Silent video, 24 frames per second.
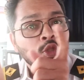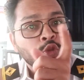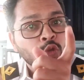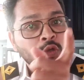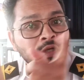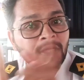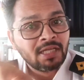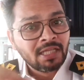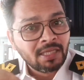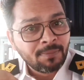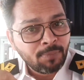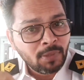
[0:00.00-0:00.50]
तो
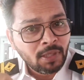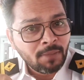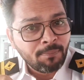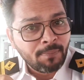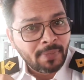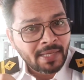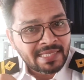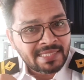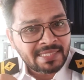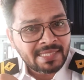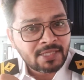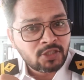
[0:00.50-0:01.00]
डीपी
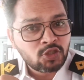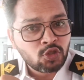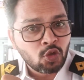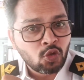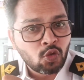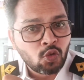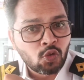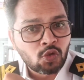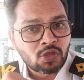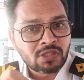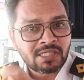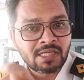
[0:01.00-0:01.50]
बेसिक जो
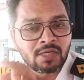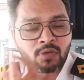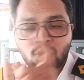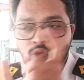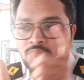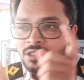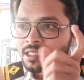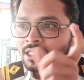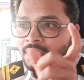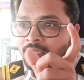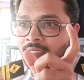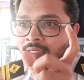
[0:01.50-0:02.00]
कोर्स है
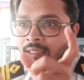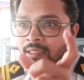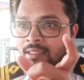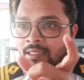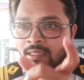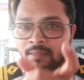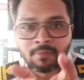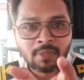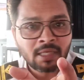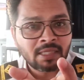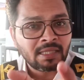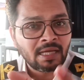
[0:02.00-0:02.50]
उसकी
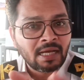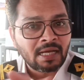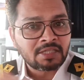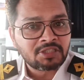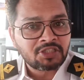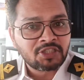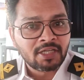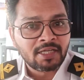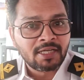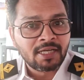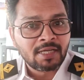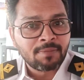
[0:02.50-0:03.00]
कीमत
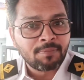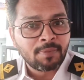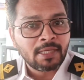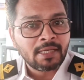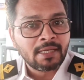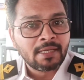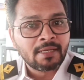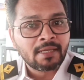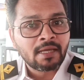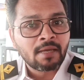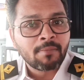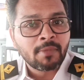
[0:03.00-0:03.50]
आज के डेट में
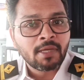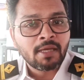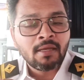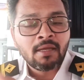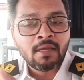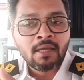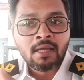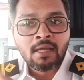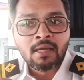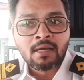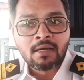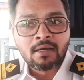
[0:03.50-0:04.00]
इंडिया में
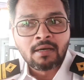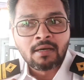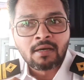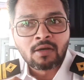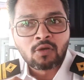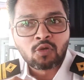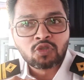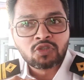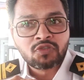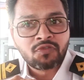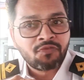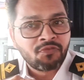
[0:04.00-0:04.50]
आ,
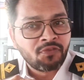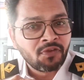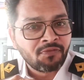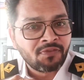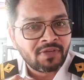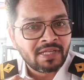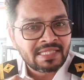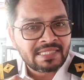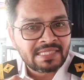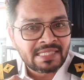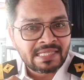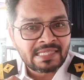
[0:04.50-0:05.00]
कुछ
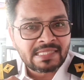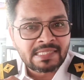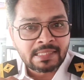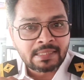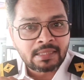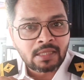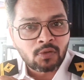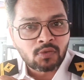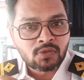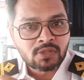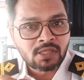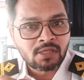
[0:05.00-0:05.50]
फिफ्टी सिक्सटी
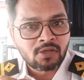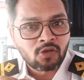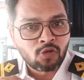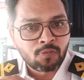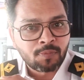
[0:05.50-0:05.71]
थाउजेंड